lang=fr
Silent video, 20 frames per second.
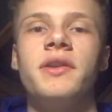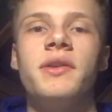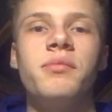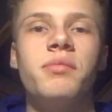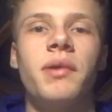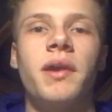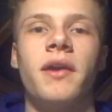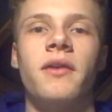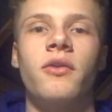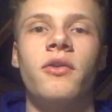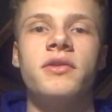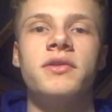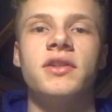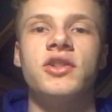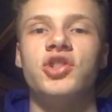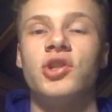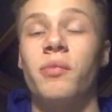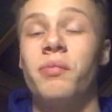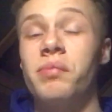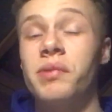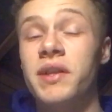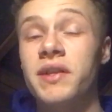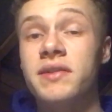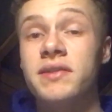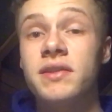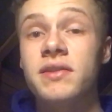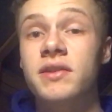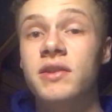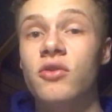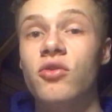hyper grosse, as déjà plein
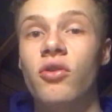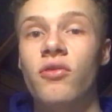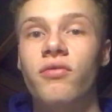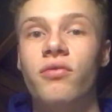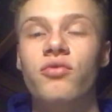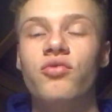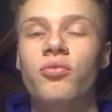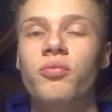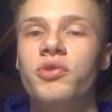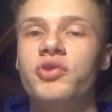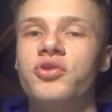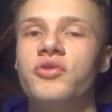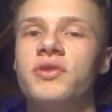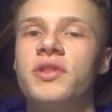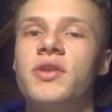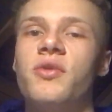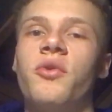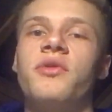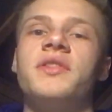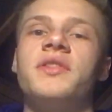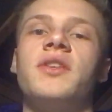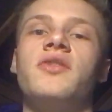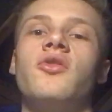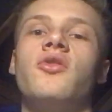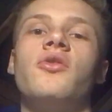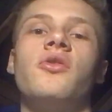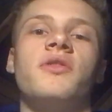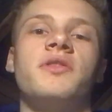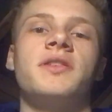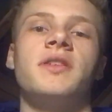de sites qui le font, donc moi je te déconseille
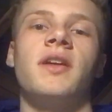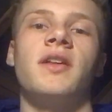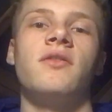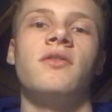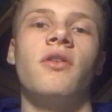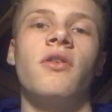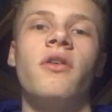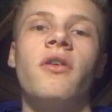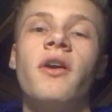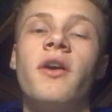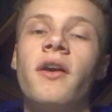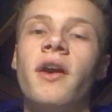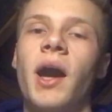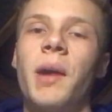de te lancer là-dedans.